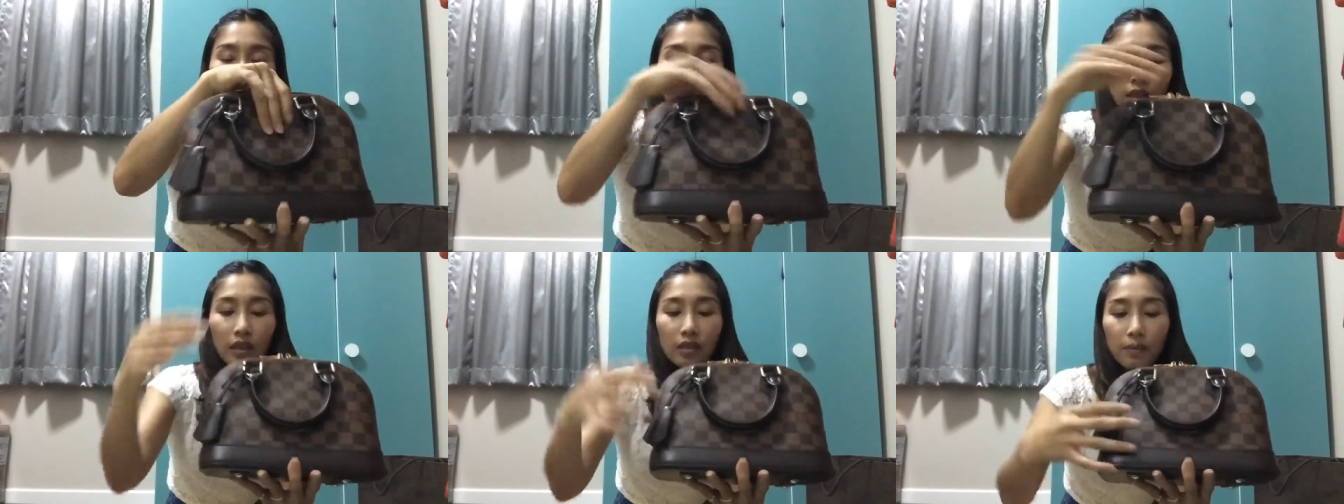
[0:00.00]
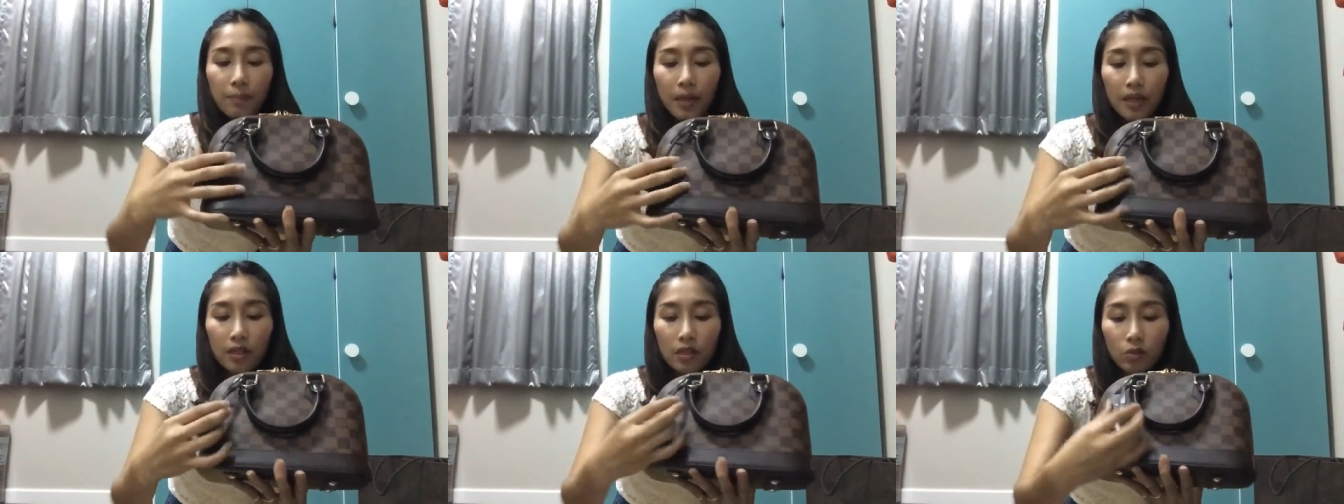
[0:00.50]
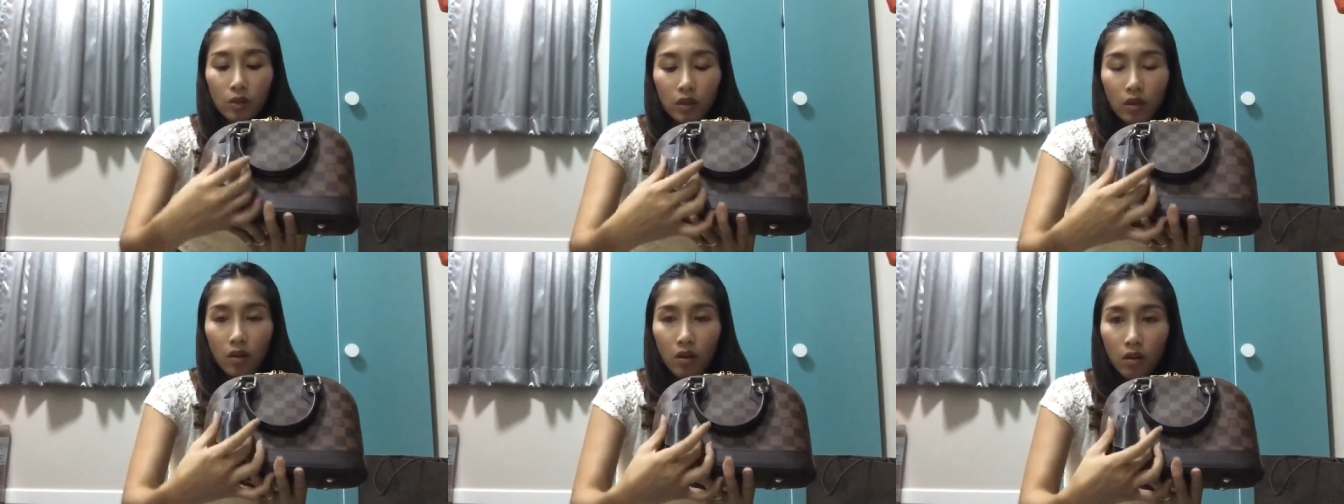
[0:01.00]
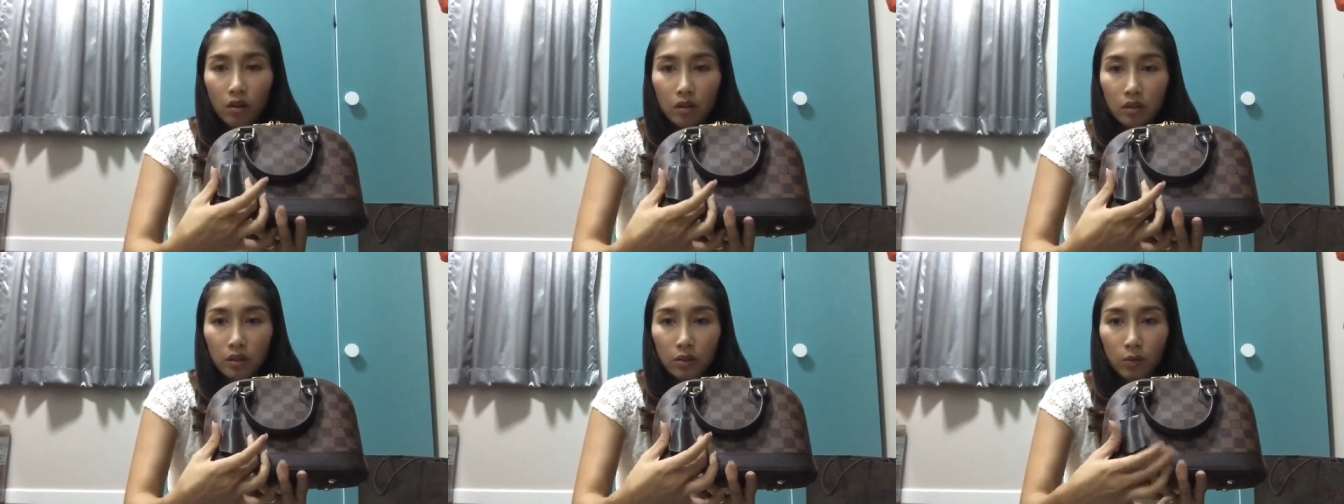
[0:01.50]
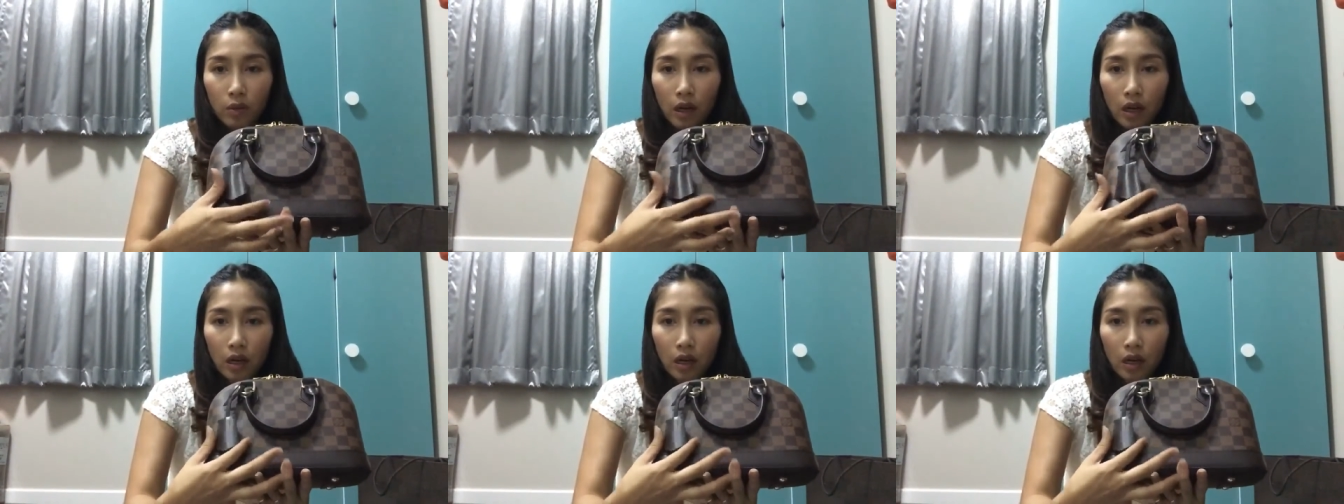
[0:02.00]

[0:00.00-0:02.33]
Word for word: นี่ก็จะเป็นในส่วนของตัว